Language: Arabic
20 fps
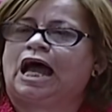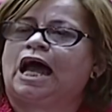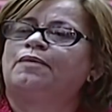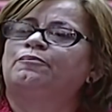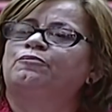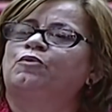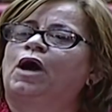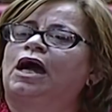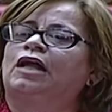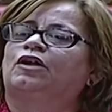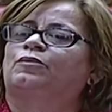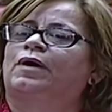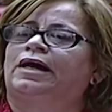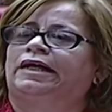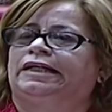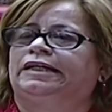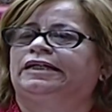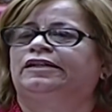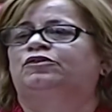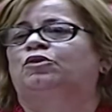همها
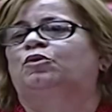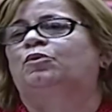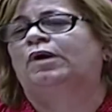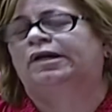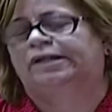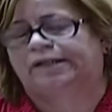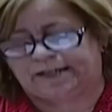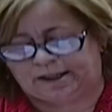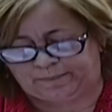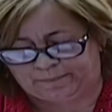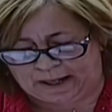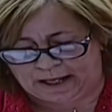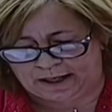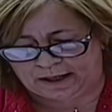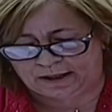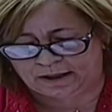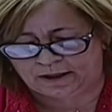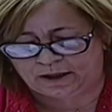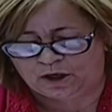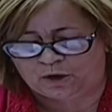الوحيد هو
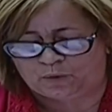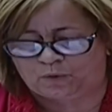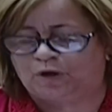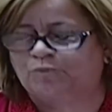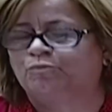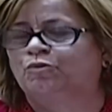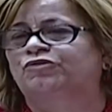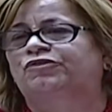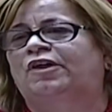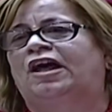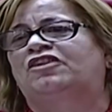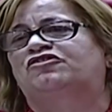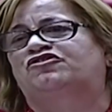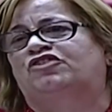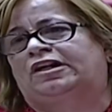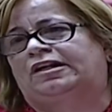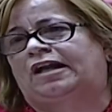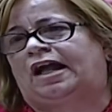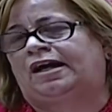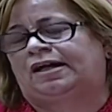الربح
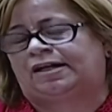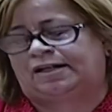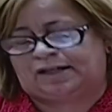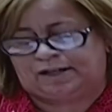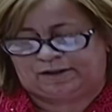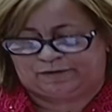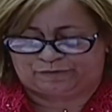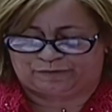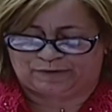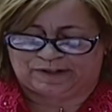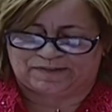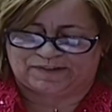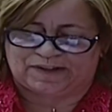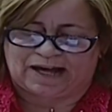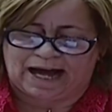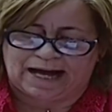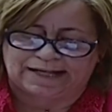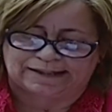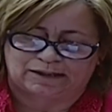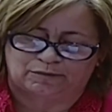والمتاجرة في
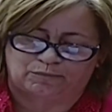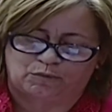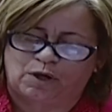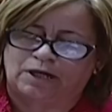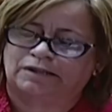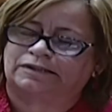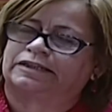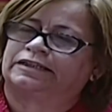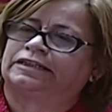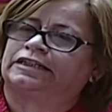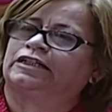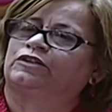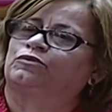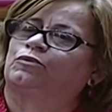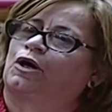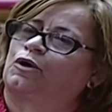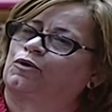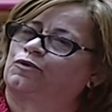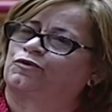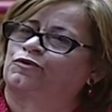صحة المواطنين
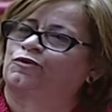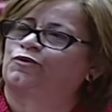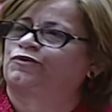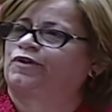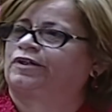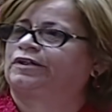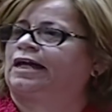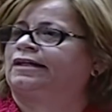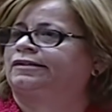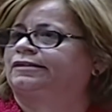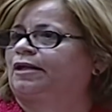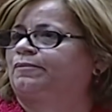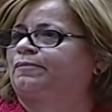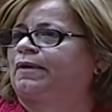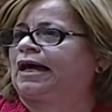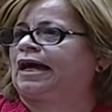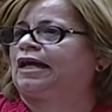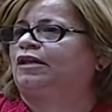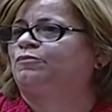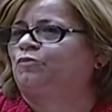وخصوصا
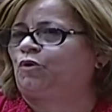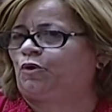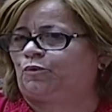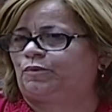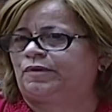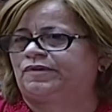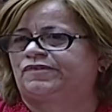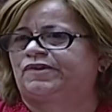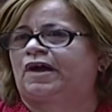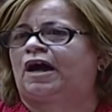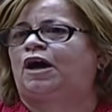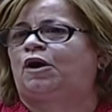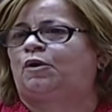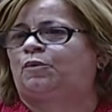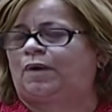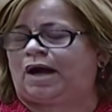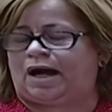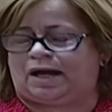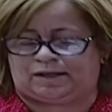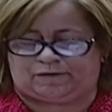الطبقة المعوزة
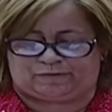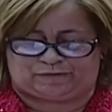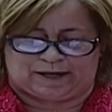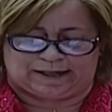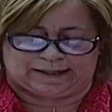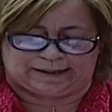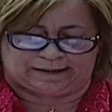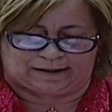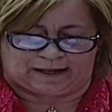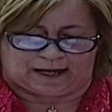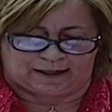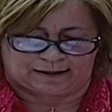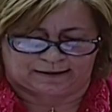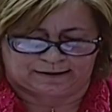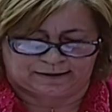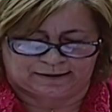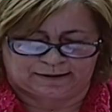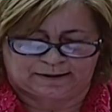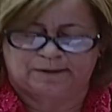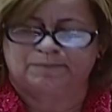والفقيرة
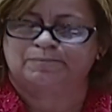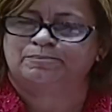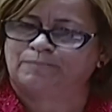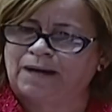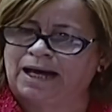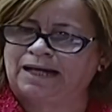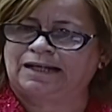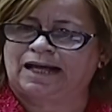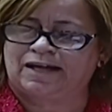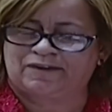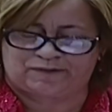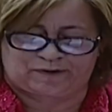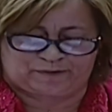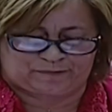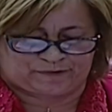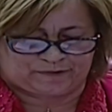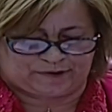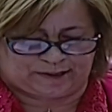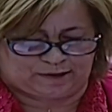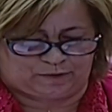مع الأسف
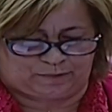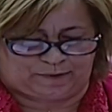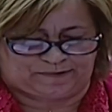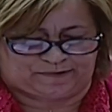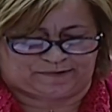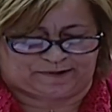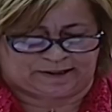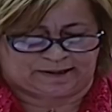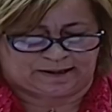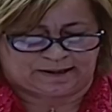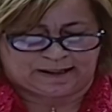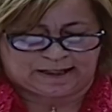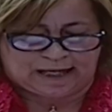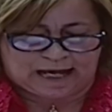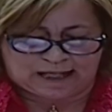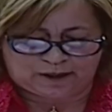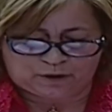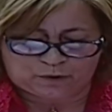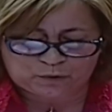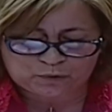سيد الوزير
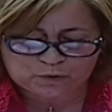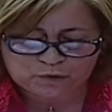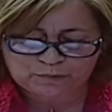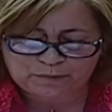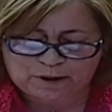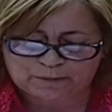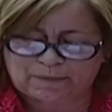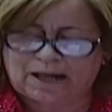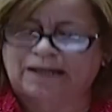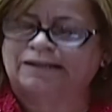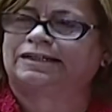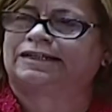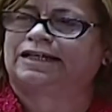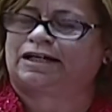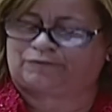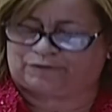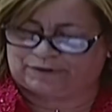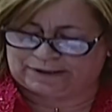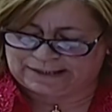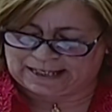الحكومة
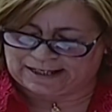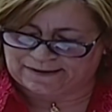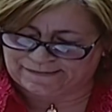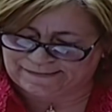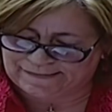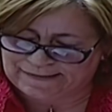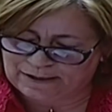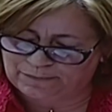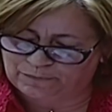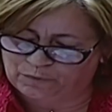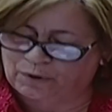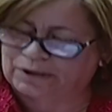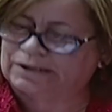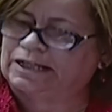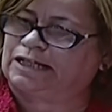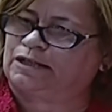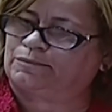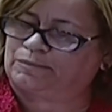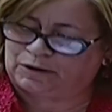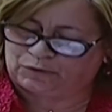ماضية في تأزيم
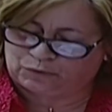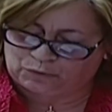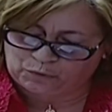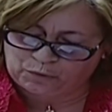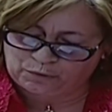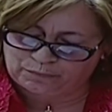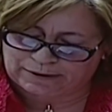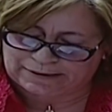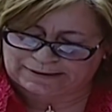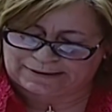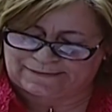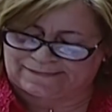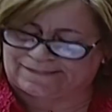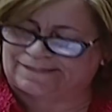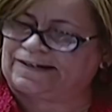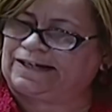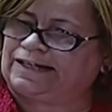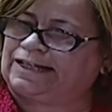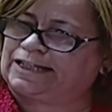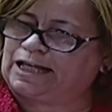وضع المنظومة
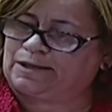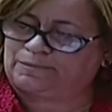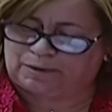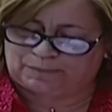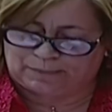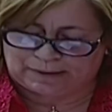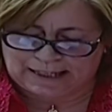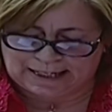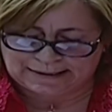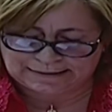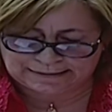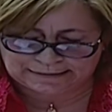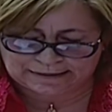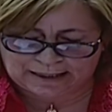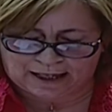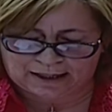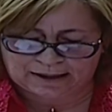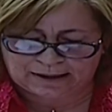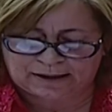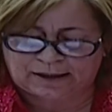الصحية
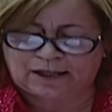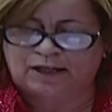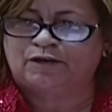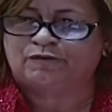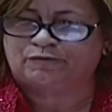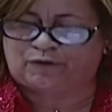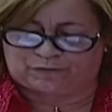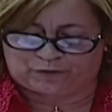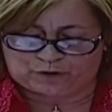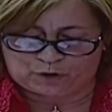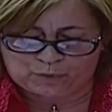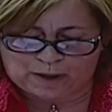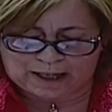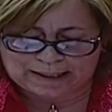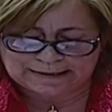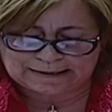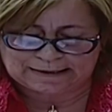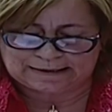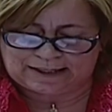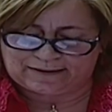ببلادنا ففي
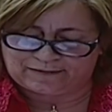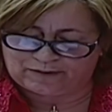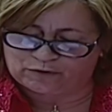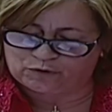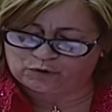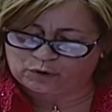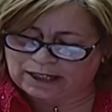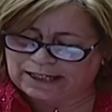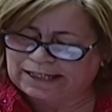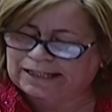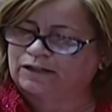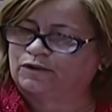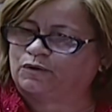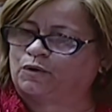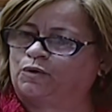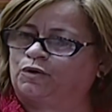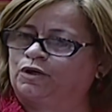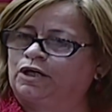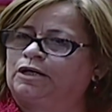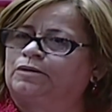الوقت الذي
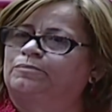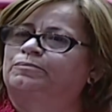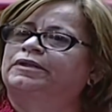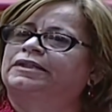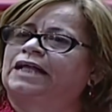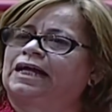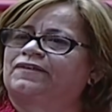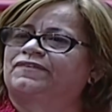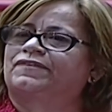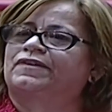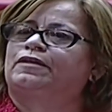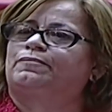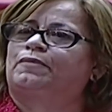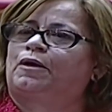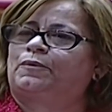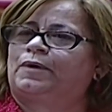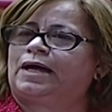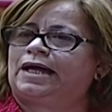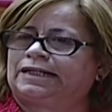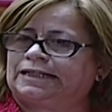تقر بنقص
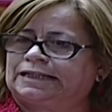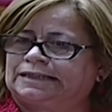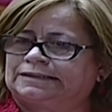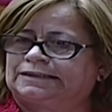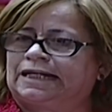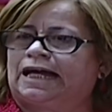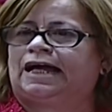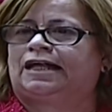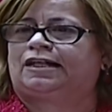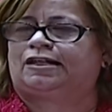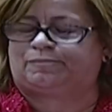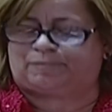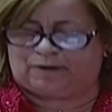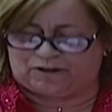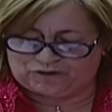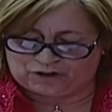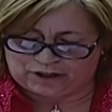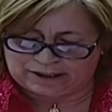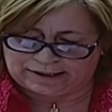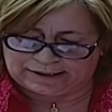الموارد
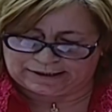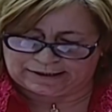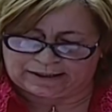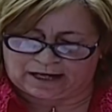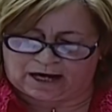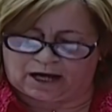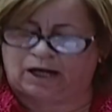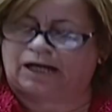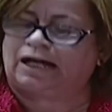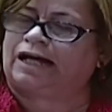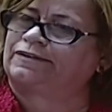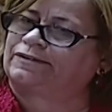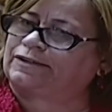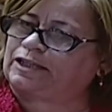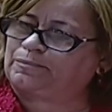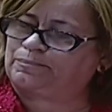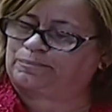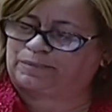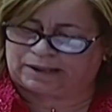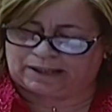البشرية
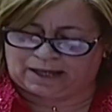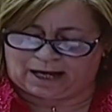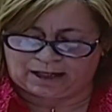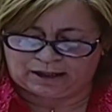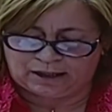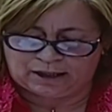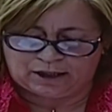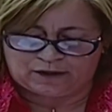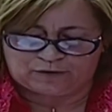الطبية